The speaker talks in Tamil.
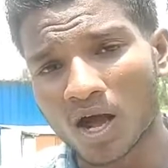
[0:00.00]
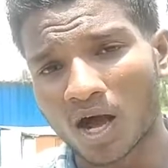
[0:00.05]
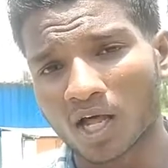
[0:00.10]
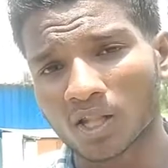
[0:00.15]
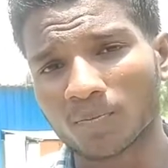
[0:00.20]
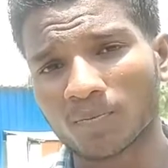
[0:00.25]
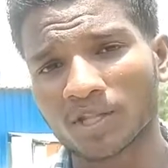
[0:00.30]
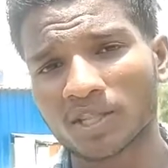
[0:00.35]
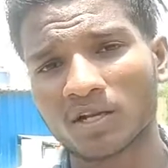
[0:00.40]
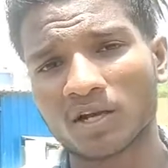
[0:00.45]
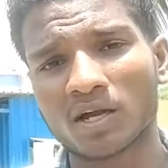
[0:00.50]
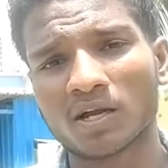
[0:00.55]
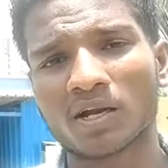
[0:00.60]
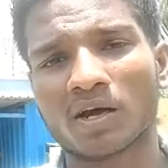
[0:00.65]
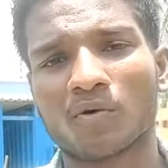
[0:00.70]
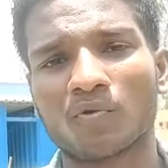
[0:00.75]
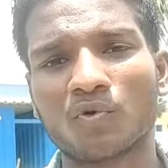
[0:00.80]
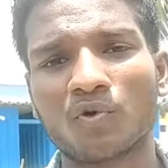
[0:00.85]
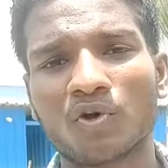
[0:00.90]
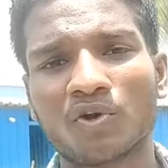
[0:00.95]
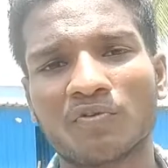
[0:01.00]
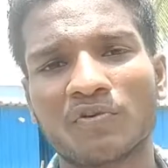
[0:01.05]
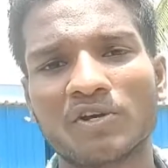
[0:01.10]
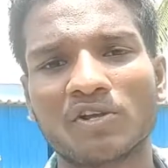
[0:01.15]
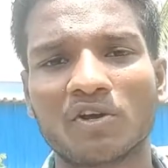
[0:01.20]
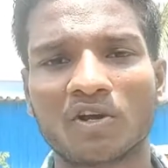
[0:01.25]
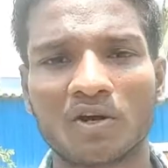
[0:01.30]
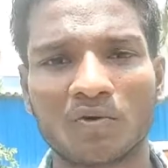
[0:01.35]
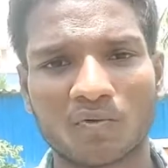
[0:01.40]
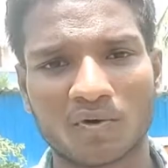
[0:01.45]
அதை பற்றிலாம் நான் இன்னொரு
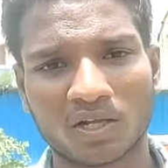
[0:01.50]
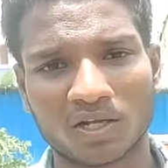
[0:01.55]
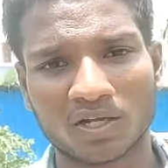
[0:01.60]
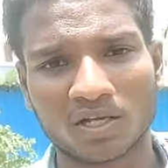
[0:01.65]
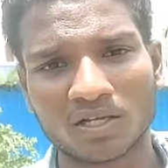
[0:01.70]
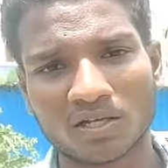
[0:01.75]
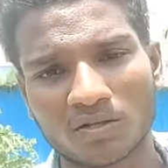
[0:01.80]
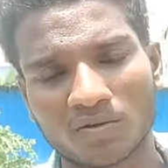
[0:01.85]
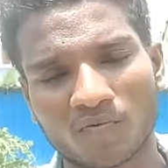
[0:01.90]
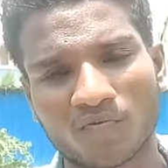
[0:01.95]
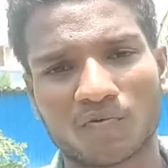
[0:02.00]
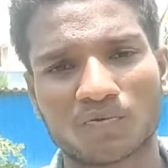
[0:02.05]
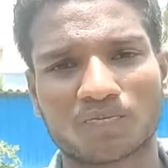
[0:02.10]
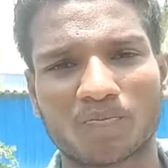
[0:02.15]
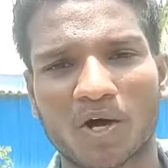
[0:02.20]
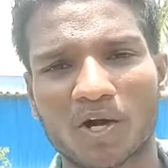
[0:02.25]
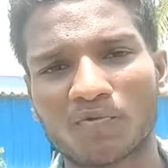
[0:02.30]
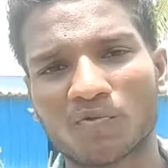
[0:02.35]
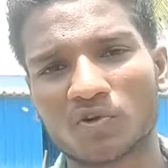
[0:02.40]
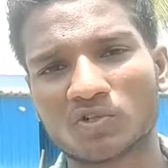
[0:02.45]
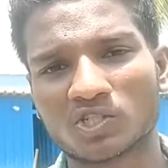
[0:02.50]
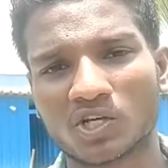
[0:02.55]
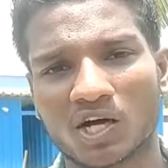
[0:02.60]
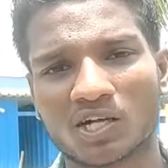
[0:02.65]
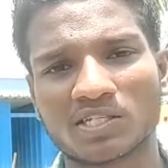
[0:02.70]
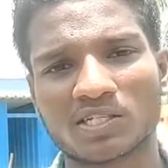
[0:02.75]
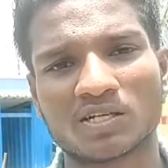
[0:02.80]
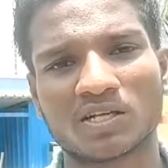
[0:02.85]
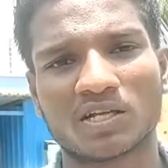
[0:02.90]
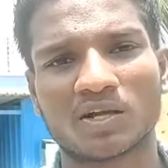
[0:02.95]
வீடியோவில் உங்களுக்கு ஸ்மார்ட் ஃபோன்
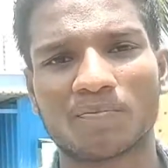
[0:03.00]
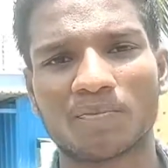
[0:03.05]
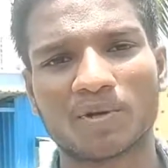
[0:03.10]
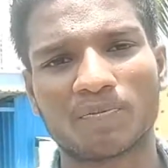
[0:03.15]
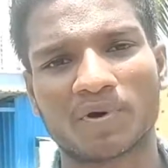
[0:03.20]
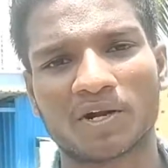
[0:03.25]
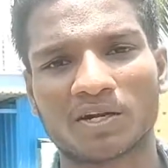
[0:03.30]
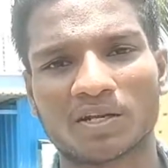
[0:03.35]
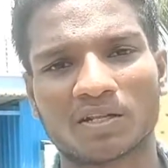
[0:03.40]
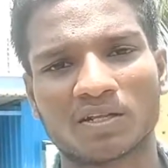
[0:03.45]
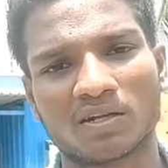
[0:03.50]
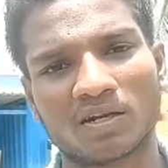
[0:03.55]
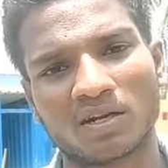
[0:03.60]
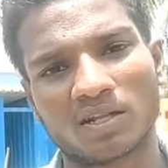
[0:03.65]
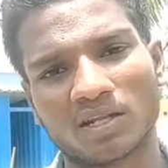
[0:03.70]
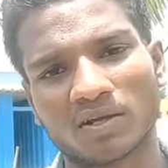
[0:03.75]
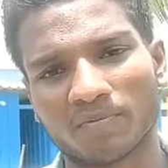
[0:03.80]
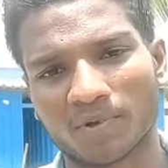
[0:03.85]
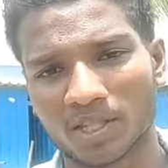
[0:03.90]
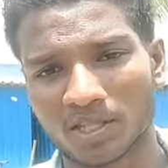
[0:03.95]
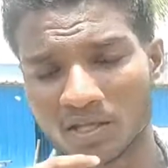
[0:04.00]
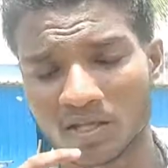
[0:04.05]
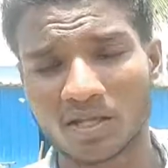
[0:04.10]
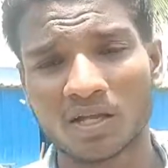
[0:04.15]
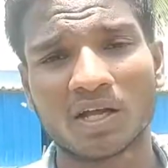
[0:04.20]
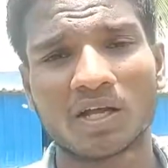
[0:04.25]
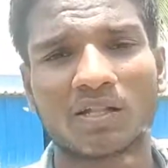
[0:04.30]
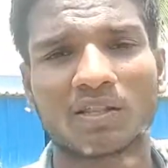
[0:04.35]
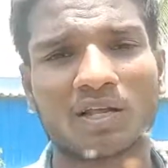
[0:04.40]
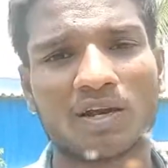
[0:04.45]
சார்ஜிங் நீங்கள் எப்படி பண்ணுறதுன்றதை பற்றி
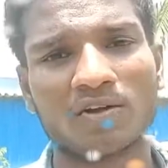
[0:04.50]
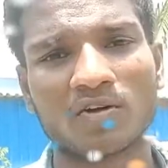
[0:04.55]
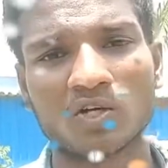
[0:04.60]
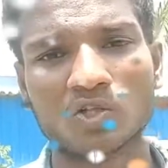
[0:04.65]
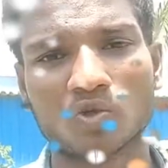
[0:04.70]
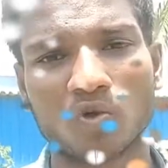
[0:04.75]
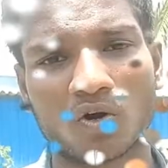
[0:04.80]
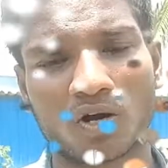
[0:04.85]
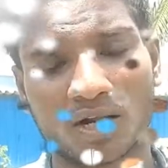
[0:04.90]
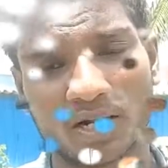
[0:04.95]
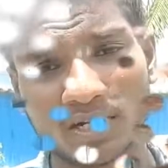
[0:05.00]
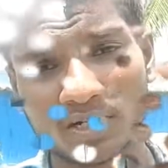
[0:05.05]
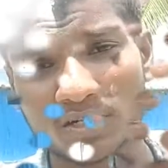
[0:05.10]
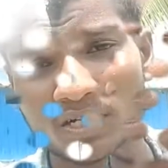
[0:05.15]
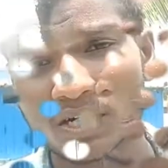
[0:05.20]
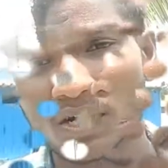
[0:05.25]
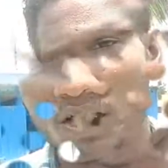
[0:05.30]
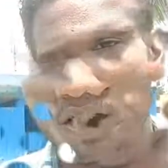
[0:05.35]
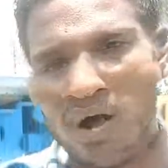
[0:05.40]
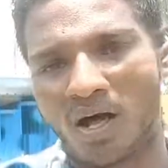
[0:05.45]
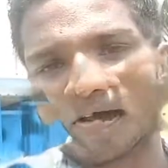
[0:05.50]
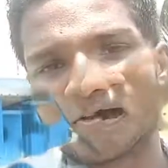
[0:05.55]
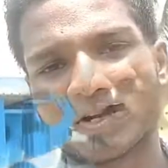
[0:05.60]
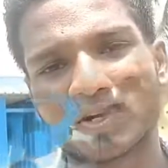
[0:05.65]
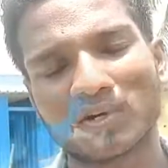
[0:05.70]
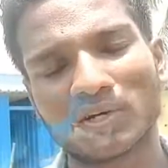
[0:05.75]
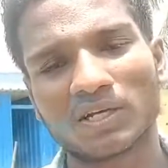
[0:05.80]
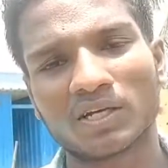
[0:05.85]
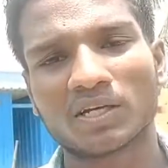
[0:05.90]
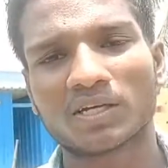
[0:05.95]
தெளிவாக சொல்கிறேன் அது
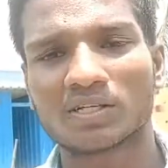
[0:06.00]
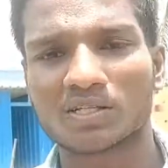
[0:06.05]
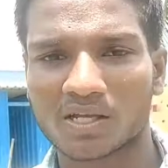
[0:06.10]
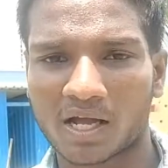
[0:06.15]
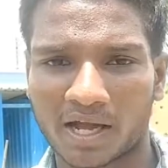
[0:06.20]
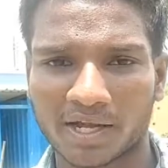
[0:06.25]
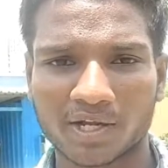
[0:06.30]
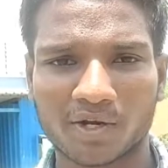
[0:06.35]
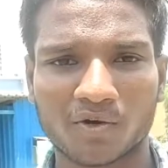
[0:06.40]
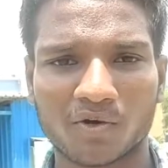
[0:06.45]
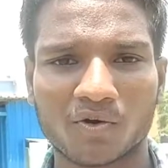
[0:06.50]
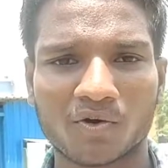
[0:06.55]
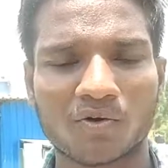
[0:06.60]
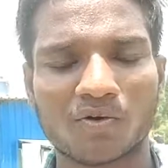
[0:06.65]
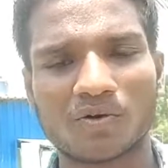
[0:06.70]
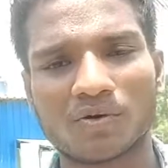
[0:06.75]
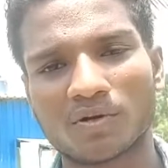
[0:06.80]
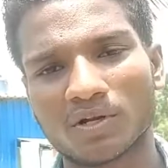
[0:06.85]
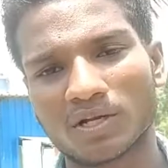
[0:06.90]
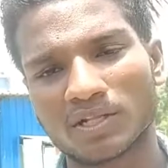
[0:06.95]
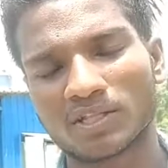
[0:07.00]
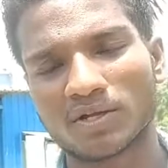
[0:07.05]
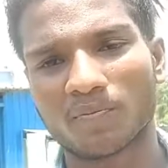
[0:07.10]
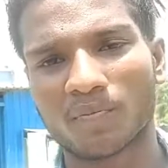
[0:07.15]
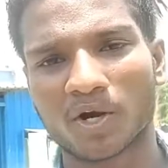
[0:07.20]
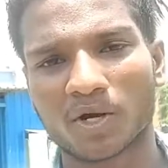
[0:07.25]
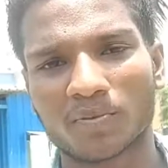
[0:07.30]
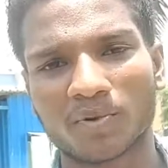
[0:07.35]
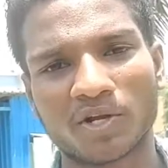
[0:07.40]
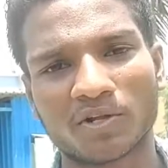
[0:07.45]
வரைக்கும் நீங்கள் அயனோ லித்தியம்
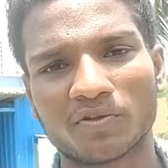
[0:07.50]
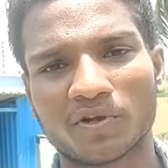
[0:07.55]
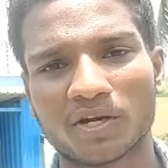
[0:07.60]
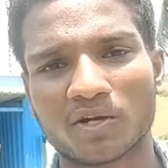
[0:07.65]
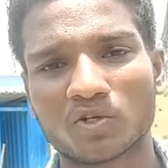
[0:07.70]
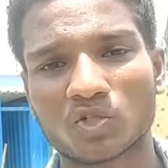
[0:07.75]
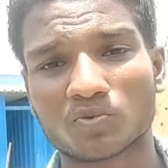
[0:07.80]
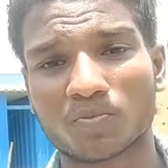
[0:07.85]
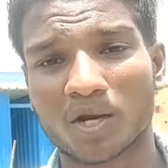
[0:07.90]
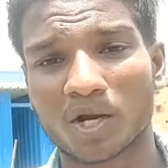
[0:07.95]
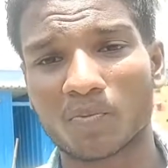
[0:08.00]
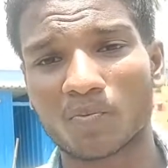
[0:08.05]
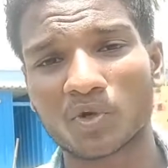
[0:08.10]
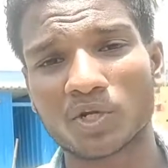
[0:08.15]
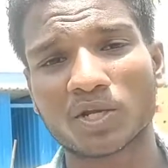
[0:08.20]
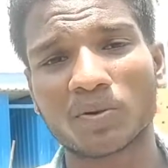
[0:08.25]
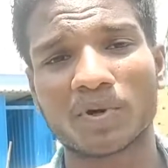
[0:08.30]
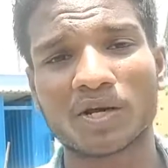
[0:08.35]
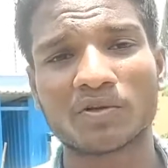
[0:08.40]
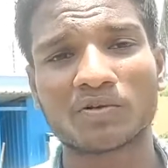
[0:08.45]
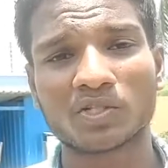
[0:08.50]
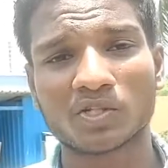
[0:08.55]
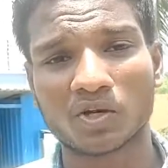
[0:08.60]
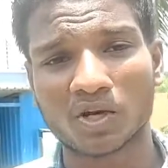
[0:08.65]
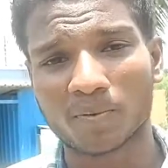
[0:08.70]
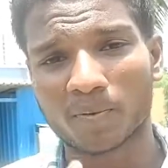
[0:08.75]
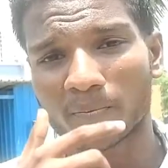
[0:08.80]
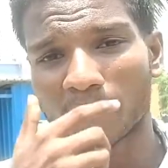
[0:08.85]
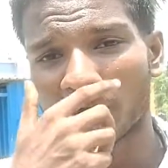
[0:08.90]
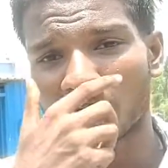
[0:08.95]
பாலிமரோ எதுனாலும் யூஸ் பண்ணலாம் முக்கியமான
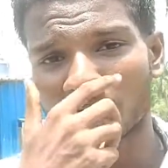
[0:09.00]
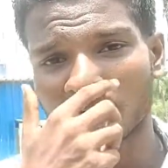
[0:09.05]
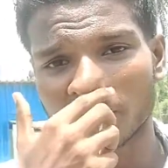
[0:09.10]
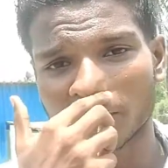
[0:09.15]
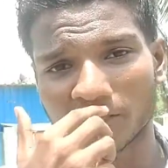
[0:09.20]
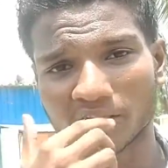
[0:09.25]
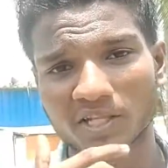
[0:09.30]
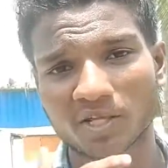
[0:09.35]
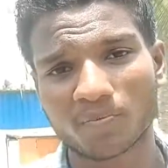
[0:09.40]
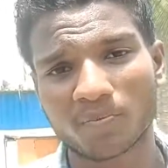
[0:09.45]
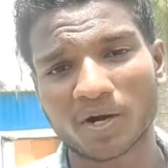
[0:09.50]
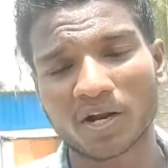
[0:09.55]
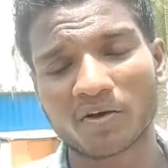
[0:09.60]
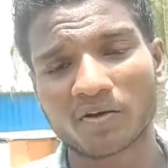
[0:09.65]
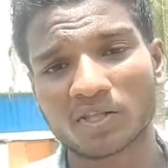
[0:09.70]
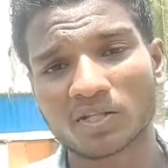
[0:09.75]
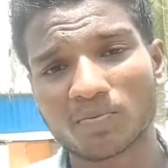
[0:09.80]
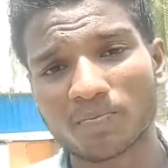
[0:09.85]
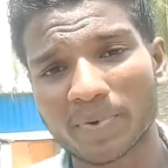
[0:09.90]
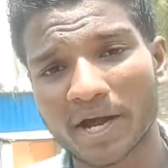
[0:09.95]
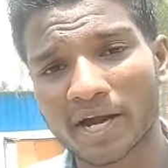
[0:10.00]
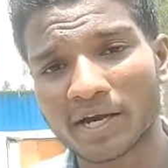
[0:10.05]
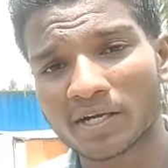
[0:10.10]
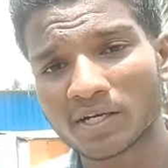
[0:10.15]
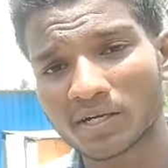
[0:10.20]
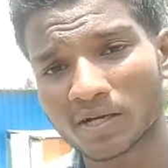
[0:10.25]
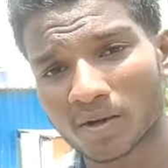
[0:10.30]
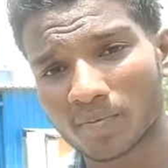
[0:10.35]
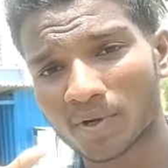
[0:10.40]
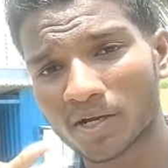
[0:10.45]
விஷயம் நம்ம பார்க்க வேண்டியது இப்போலாம் வந்து
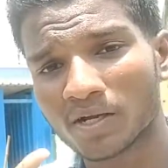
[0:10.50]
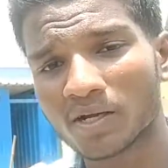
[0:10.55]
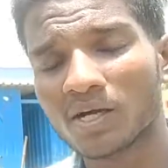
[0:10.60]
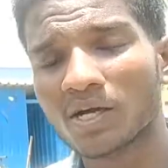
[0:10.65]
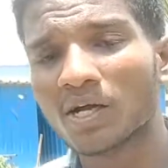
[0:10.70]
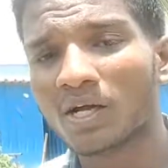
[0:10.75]
பேட்டரியை நம்ம